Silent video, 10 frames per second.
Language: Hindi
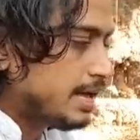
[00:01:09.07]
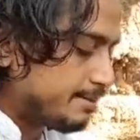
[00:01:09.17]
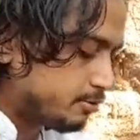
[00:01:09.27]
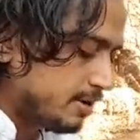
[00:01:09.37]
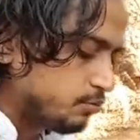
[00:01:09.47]

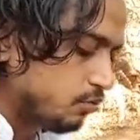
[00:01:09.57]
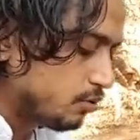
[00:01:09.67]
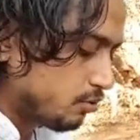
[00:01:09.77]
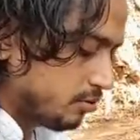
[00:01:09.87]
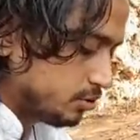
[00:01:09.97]
आपको मैं फुल
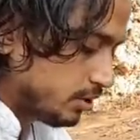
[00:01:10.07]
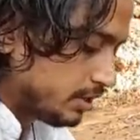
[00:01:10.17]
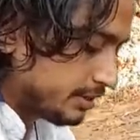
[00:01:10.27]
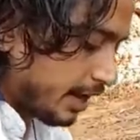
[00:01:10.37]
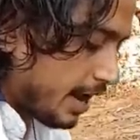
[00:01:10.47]
जो है ना
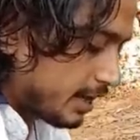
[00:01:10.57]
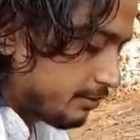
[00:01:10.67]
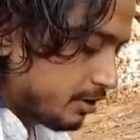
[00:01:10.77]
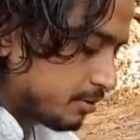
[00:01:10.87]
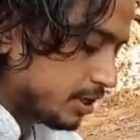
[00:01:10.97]
टायर के
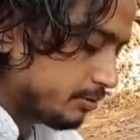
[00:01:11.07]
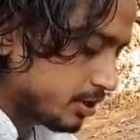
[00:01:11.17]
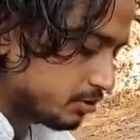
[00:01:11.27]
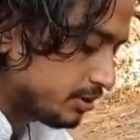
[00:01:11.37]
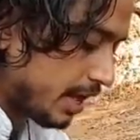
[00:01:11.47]
बारे में बताने वाला
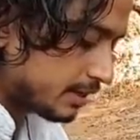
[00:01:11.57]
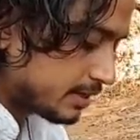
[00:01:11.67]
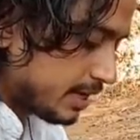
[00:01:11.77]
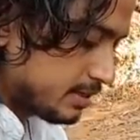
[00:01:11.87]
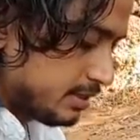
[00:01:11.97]
एक्चुअली टायर का
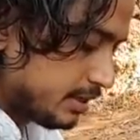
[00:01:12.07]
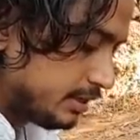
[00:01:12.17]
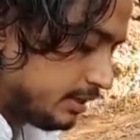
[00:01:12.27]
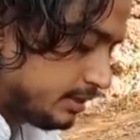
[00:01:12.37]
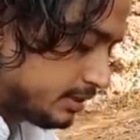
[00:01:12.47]
क्या सीन है
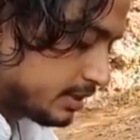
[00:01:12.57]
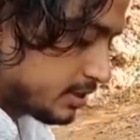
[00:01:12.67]
जैसे